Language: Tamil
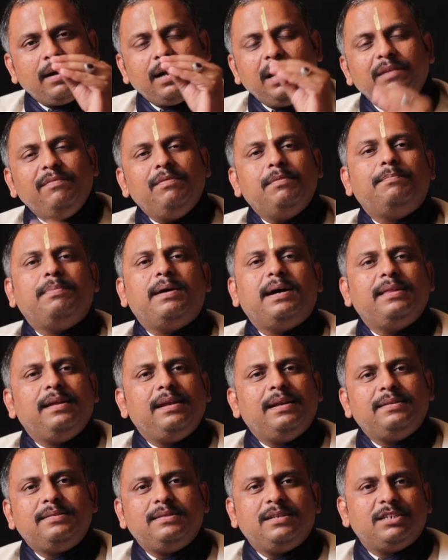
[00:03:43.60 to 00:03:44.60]
கழிவு
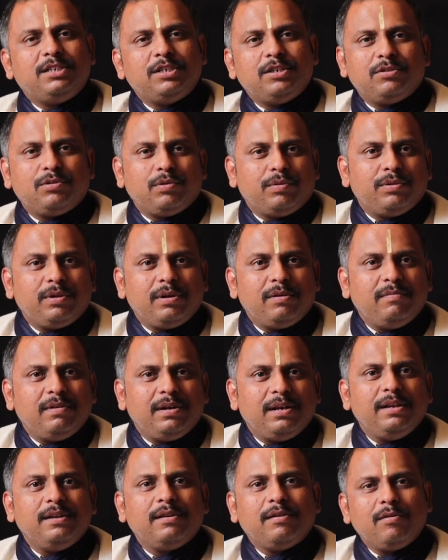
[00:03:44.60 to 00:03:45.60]
பாதையில் சின்ன சின்ன
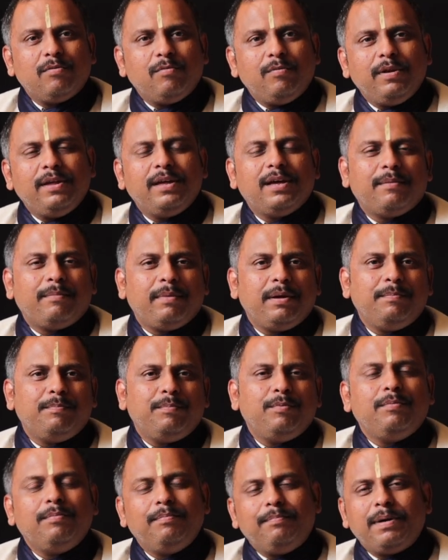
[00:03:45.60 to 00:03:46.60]
தொந்தரவுகள் இருக்கக்கூடிய
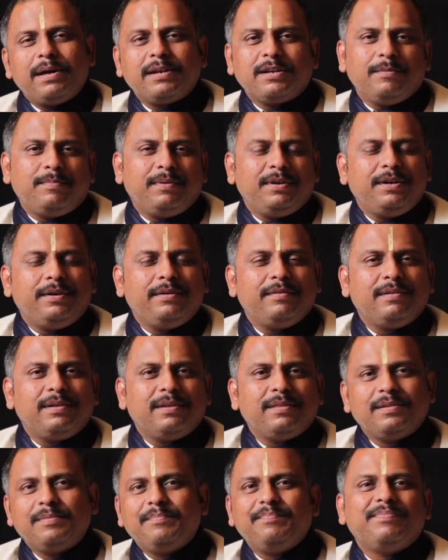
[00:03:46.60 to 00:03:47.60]
அமைப்பும் பார்க்கப்பட்டுட்டு
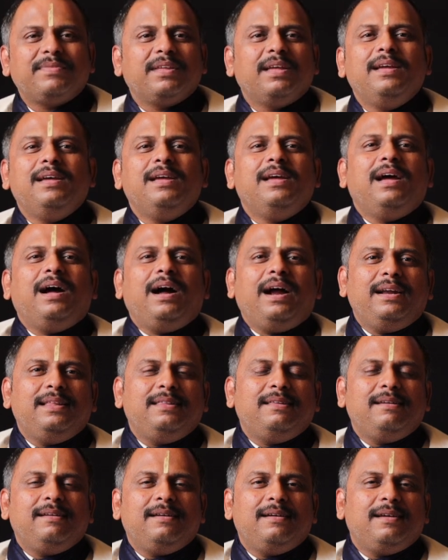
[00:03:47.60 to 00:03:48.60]
வருது
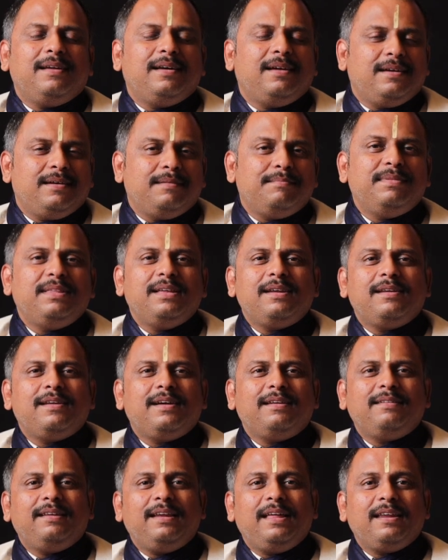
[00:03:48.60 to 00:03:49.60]
அடுத்து இருக்கிற
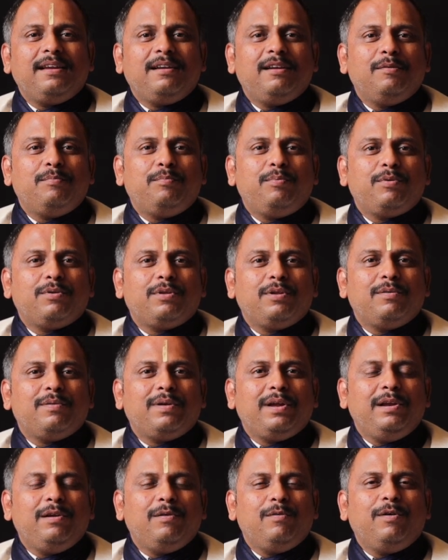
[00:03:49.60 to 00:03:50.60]
மிதனராசி நேர்களை
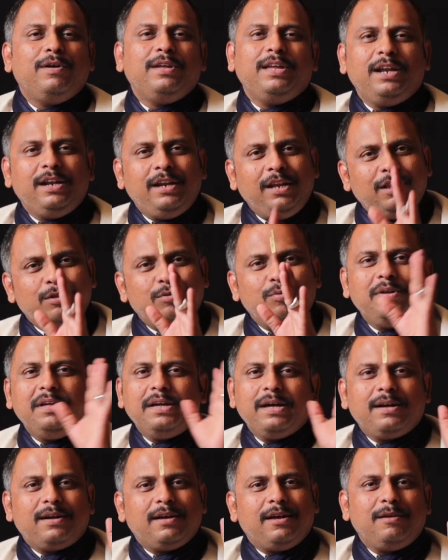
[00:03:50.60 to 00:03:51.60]
பொறுத்தவரையிலும் எண்ணி
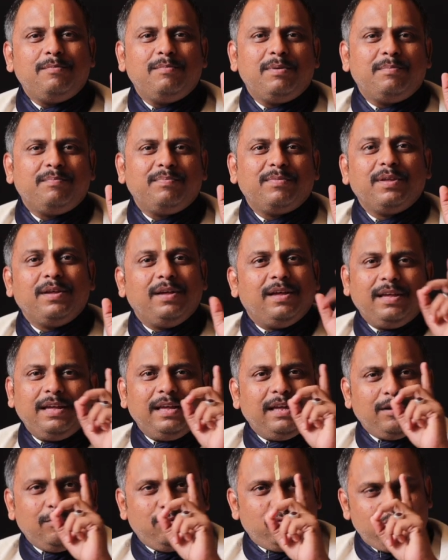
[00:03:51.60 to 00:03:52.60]
துணிக கருமம்
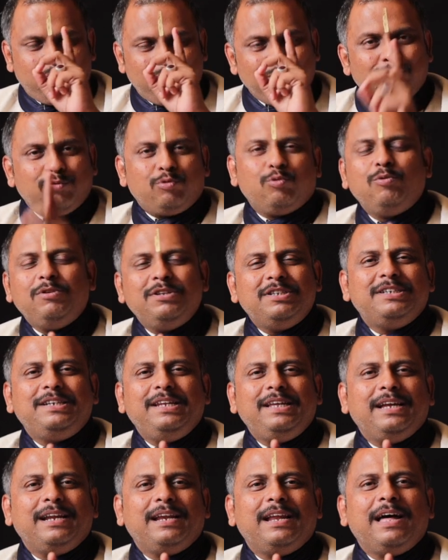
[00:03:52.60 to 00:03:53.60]

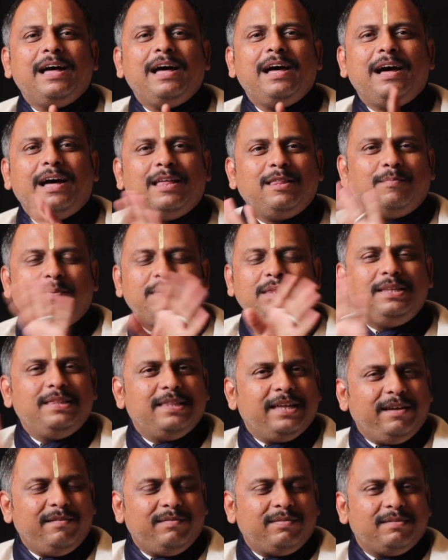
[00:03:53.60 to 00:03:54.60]
துணிஞ்சிட்டிங்கன்னா அதை பற்றி
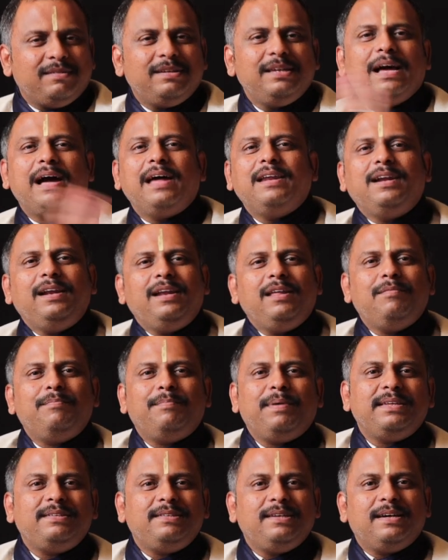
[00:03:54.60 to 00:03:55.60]
தயவு செஞ்சு
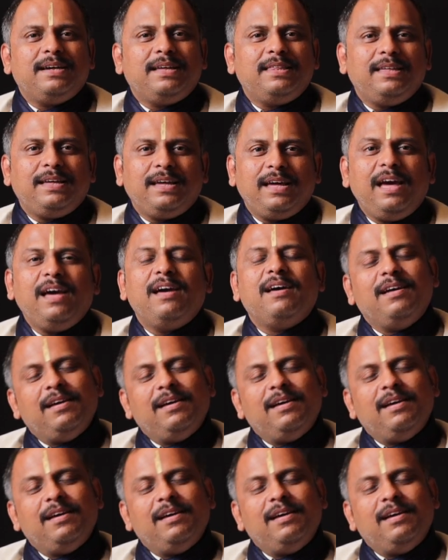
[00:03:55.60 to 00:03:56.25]
யாருக்கிட்டேயும் பேசிக்காதீங்க